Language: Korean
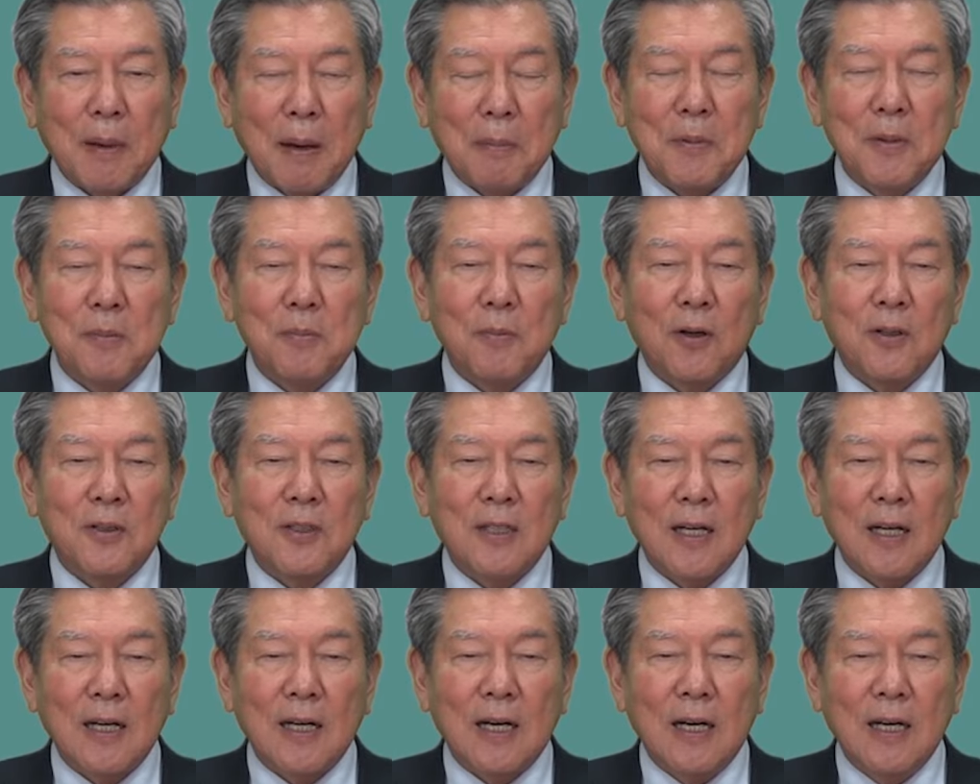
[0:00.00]
밥을
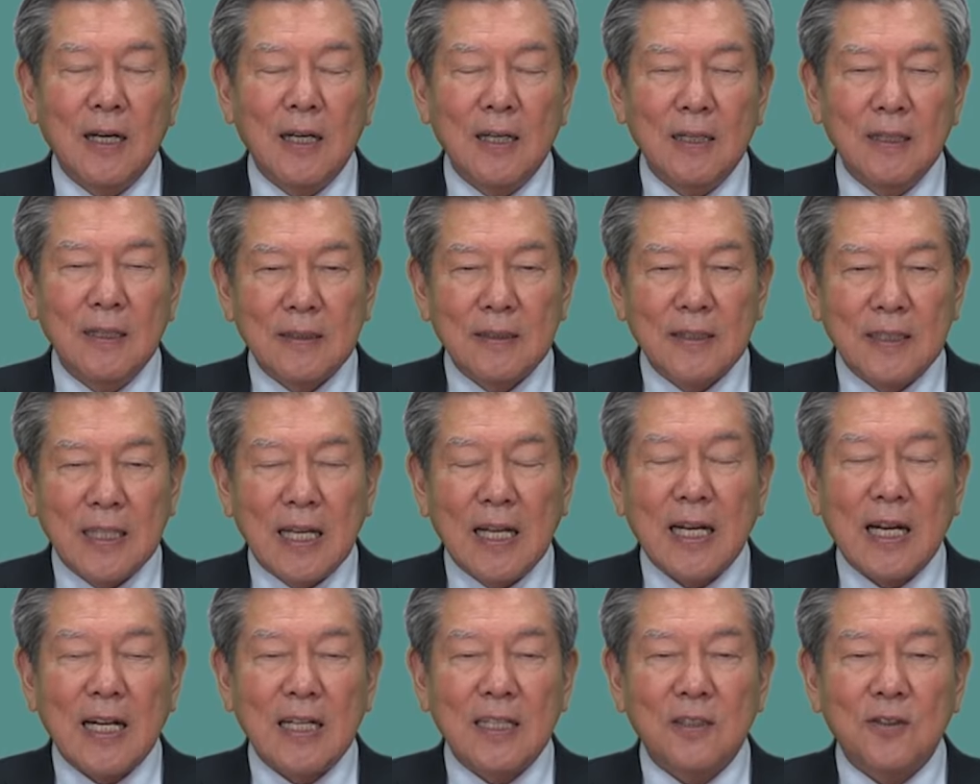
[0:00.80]
먹다가
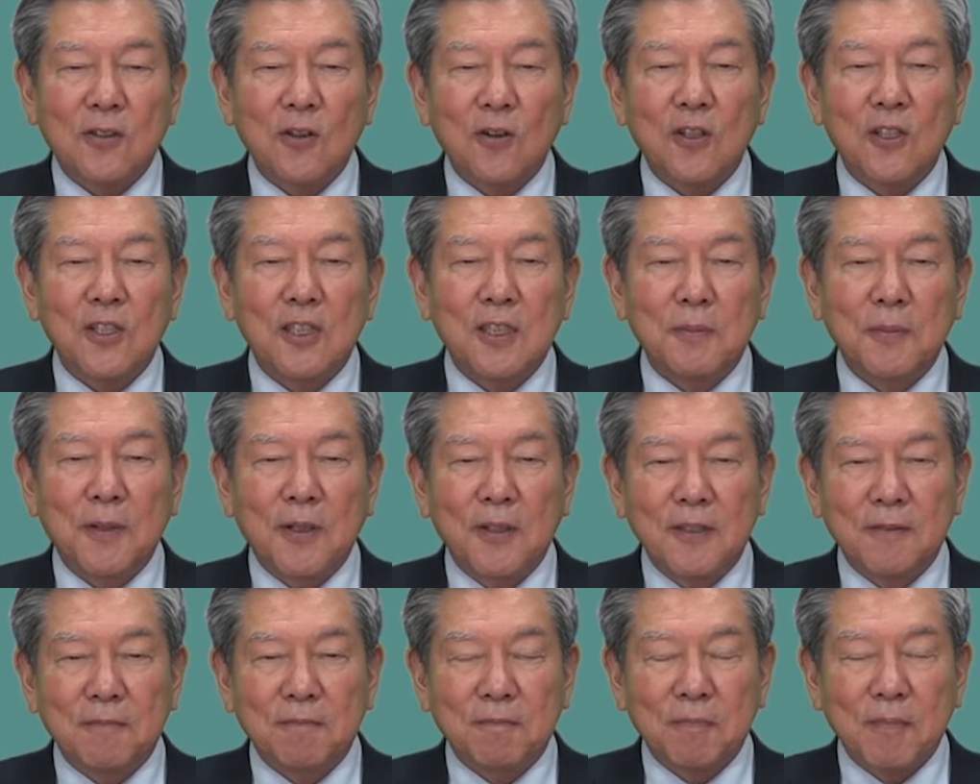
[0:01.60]
쌀알이
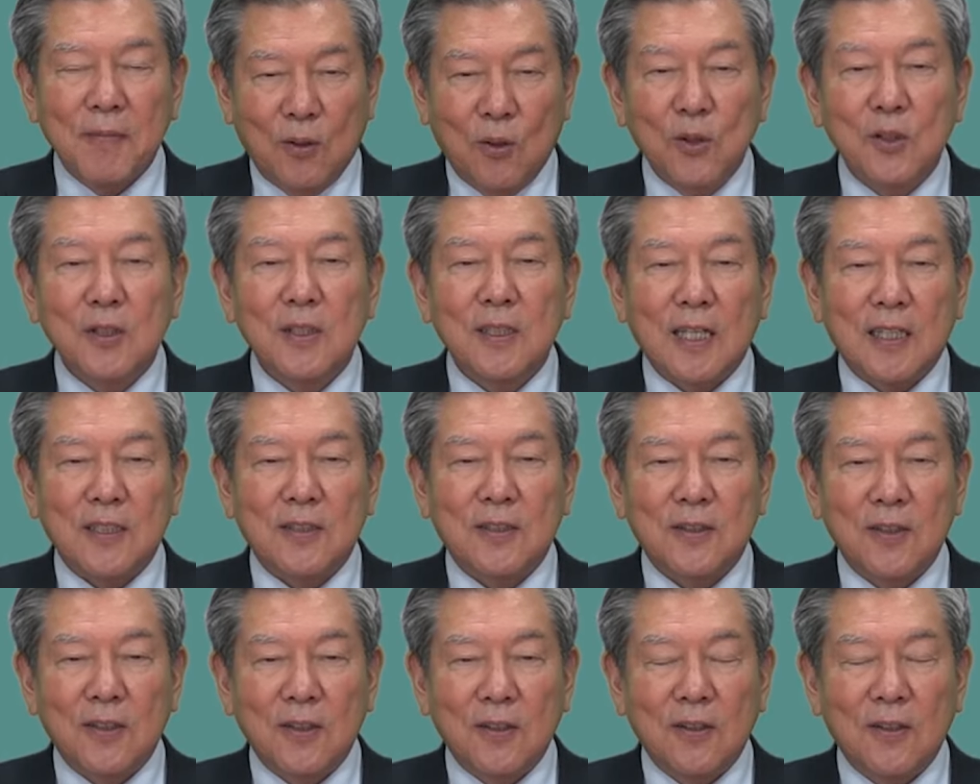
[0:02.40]
떨어지면은 혼이
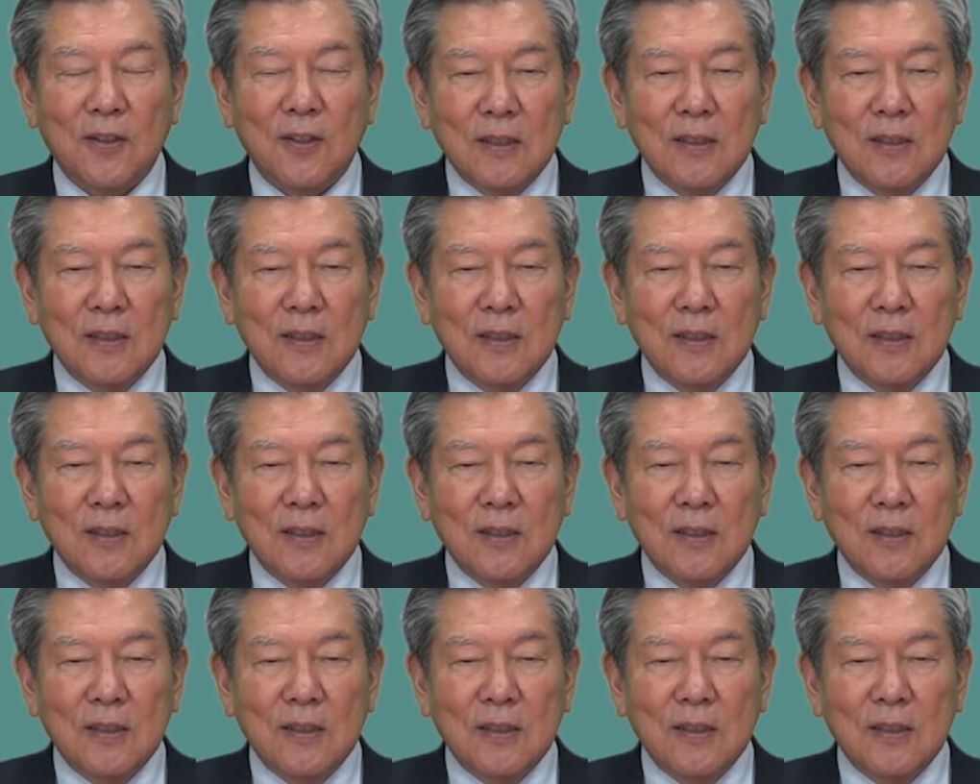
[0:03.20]
났어요.